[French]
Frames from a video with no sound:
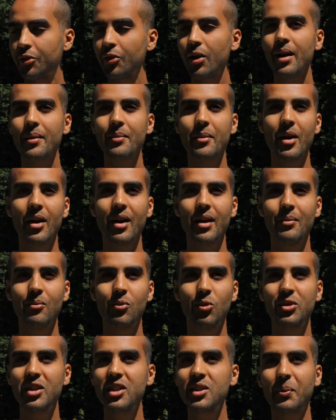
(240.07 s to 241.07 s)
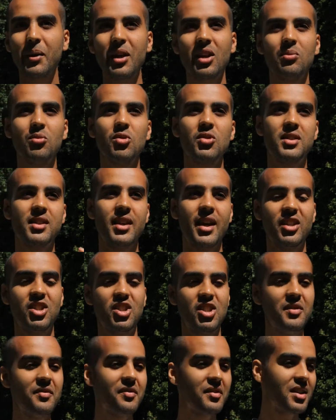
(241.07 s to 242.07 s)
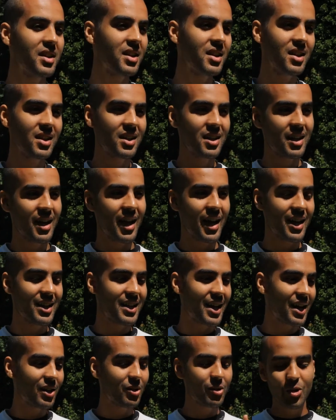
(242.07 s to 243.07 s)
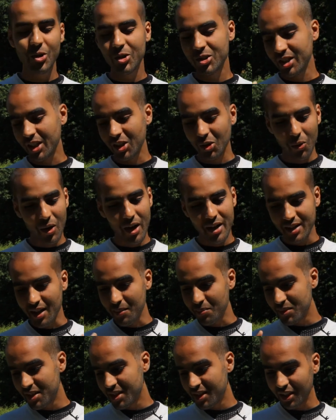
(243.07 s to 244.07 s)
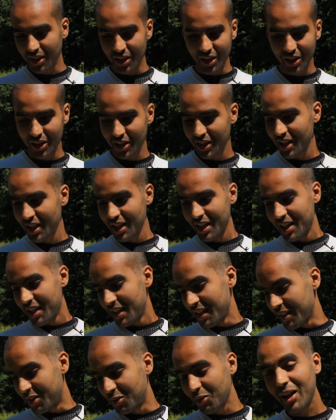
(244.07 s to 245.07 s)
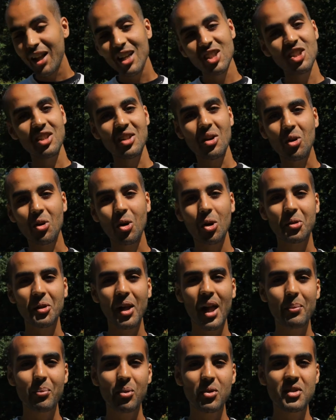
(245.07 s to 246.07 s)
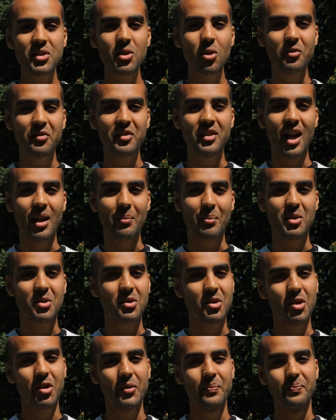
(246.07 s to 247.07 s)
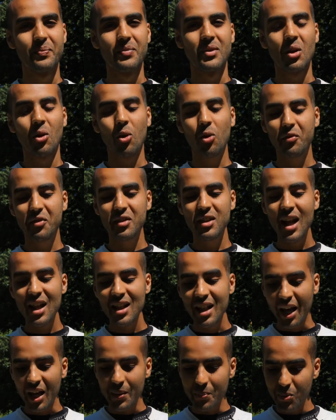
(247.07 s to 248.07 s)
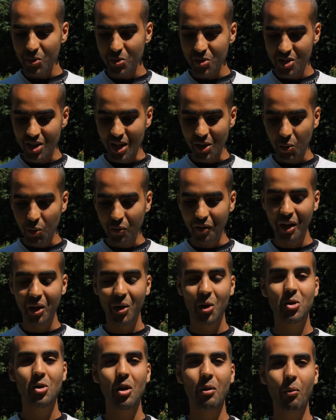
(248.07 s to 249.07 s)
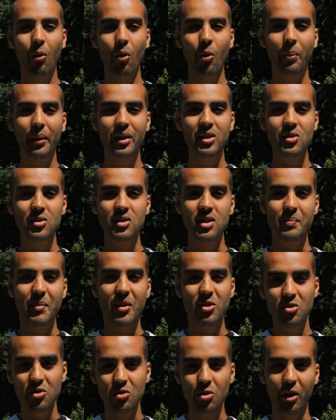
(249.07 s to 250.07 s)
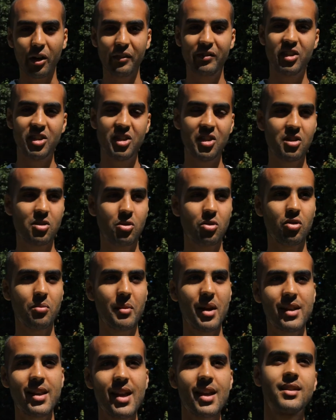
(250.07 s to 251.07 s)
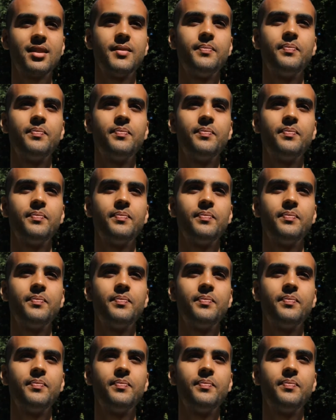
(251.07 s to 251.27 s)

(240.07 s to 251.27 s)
vois, mon esprit commençait à shifter, à aller à gauche, à droite, à me dire. Euh, et tu vois, là, j'étais encore dans la pensée au final, parce que au final, la réponse, je la trouverai que dans le moment présent, c'est pas juste en réfléchissant dans ma tête.